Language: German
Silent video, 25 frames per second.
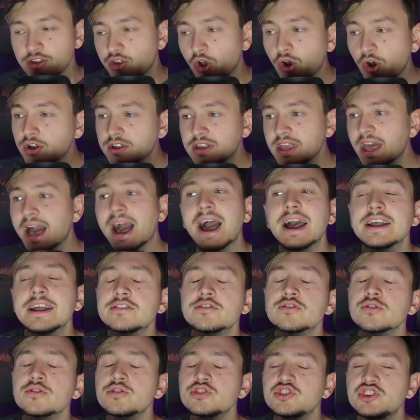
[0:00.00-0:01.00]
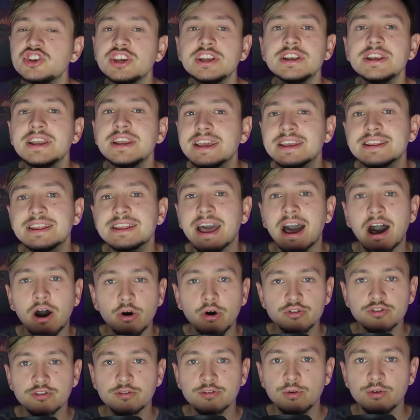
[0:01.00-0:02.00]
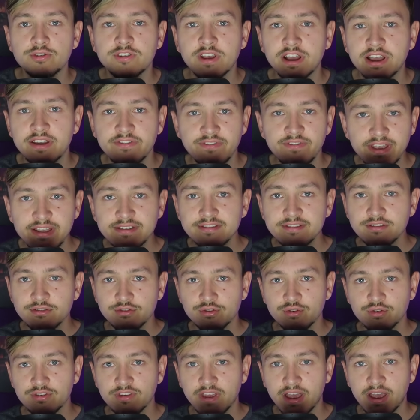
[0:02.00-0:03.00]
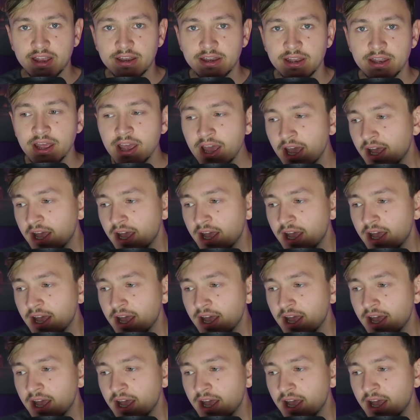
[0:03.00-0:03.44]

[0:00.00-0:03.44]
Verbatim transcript: Doch die Heizung schien nicht der Auslöser gewesen zu sein.